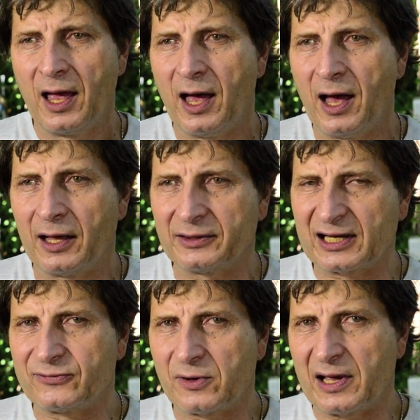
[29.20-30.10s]
ha
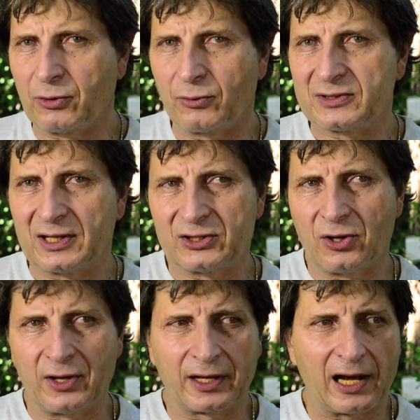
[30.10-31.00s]
trasformato questa
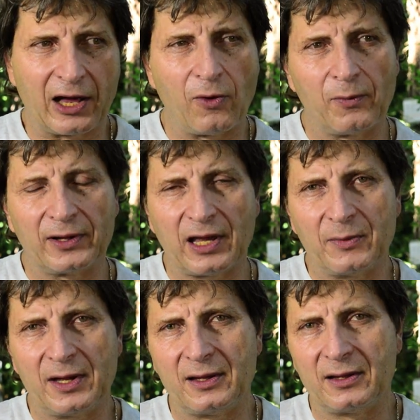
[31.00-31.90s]
zona che era
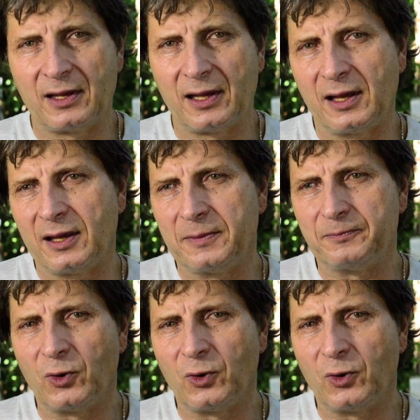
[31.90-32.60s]
completamente